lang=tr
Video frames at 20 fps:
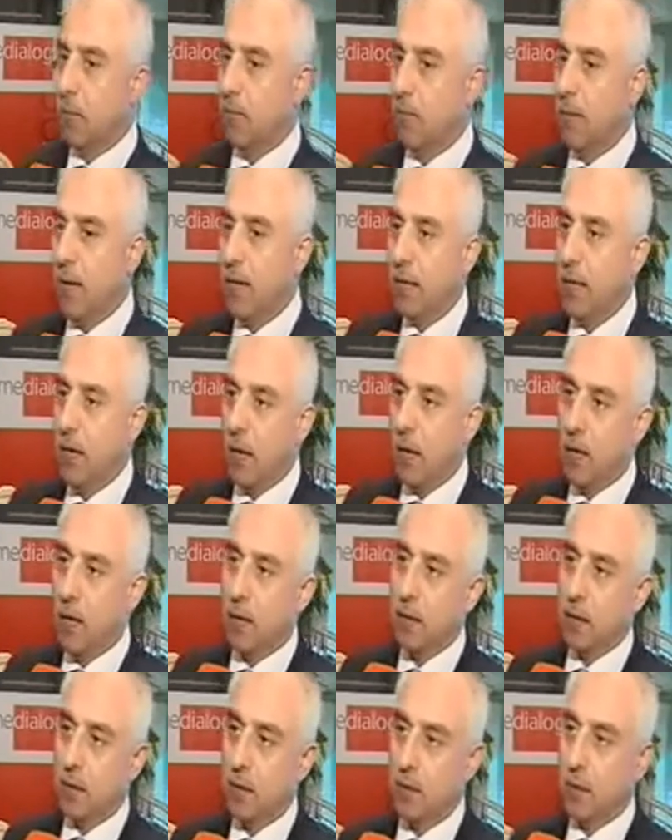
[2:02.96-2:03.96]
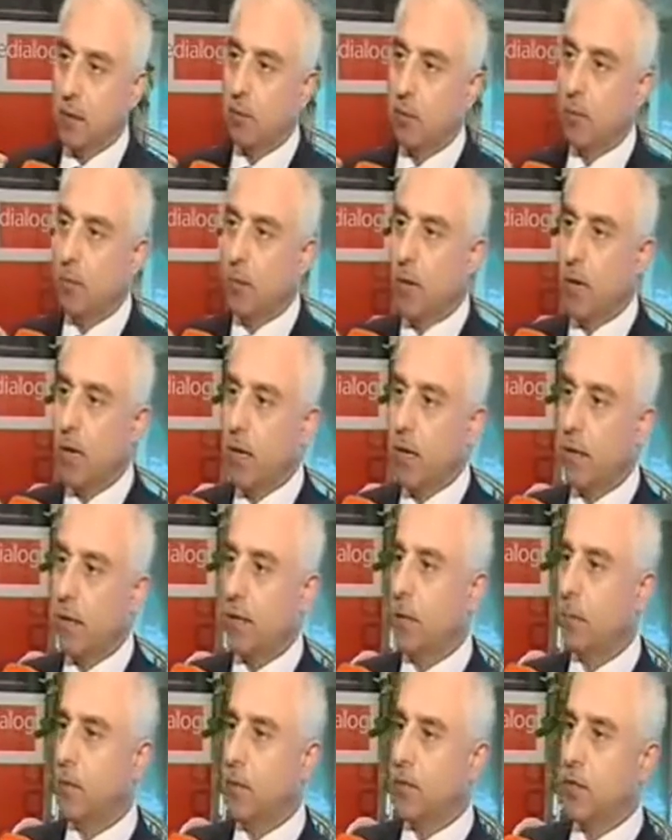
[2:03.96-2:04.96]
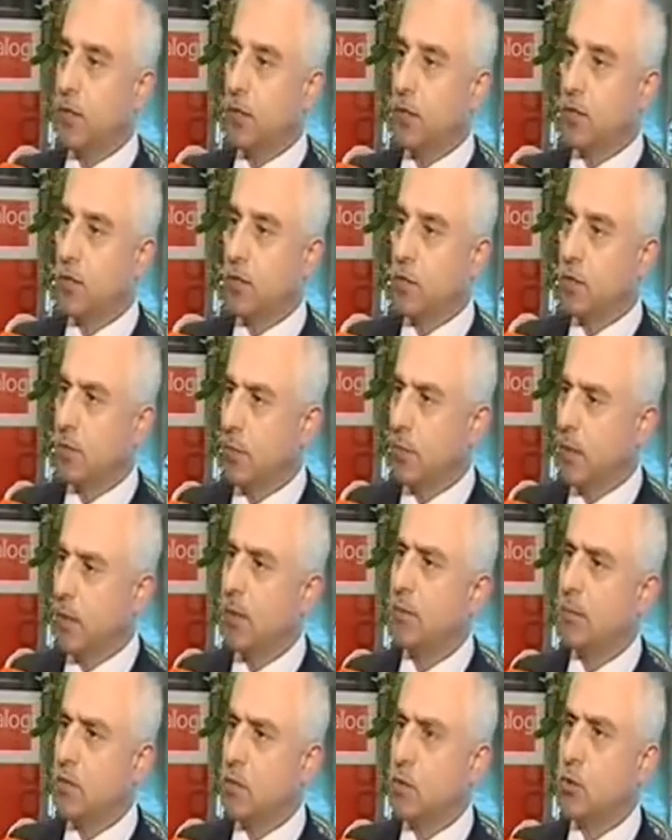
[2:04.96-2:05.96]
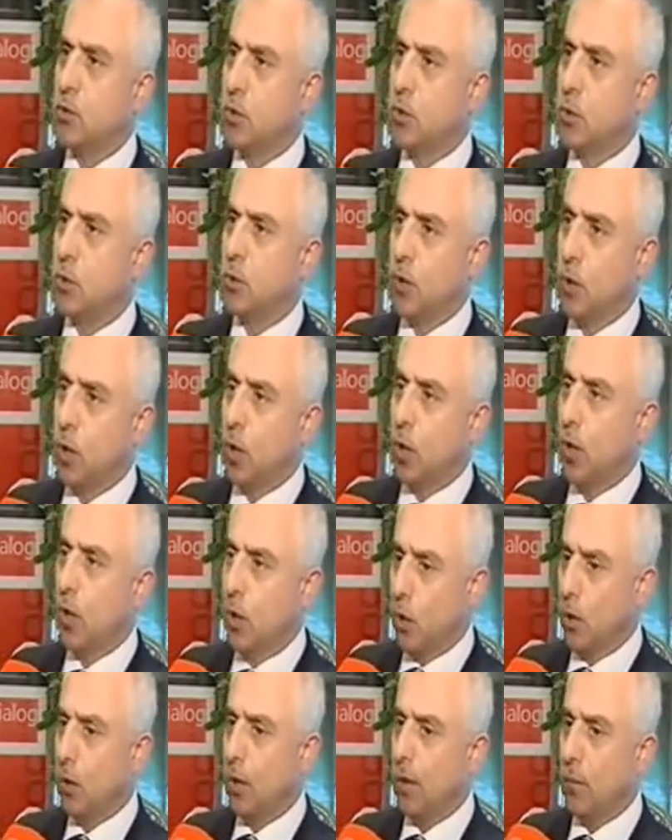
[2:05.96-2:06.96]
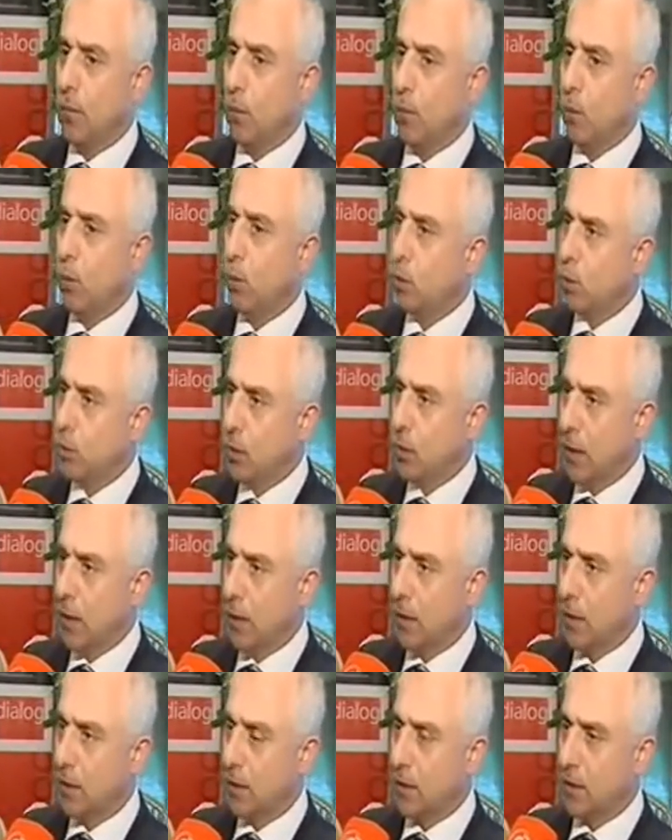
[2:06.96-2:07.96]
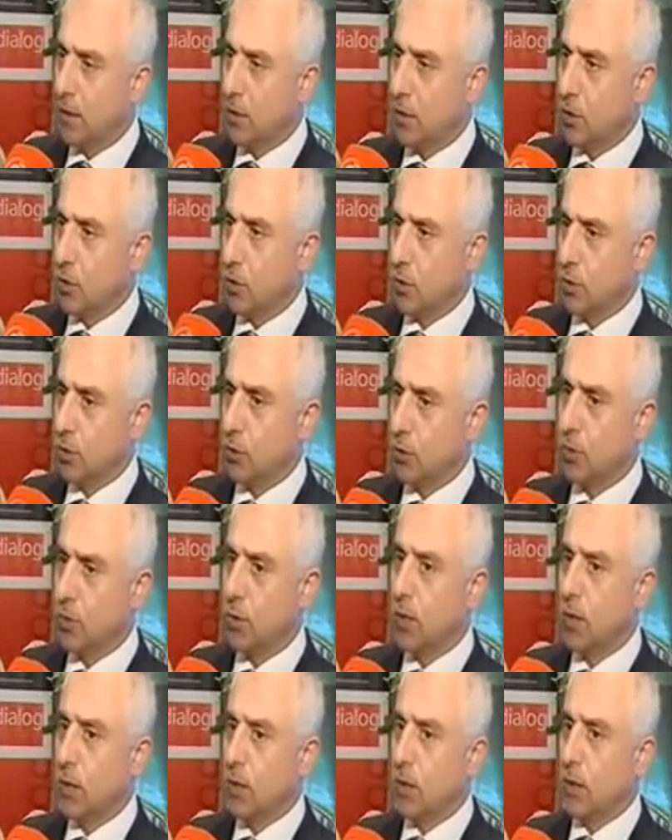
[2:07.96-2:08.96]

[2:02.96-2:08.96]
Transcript: medya alanında da bu manada yapılacak çalışmaların biz çok önemli olduğu kanaatini taşıyoruz.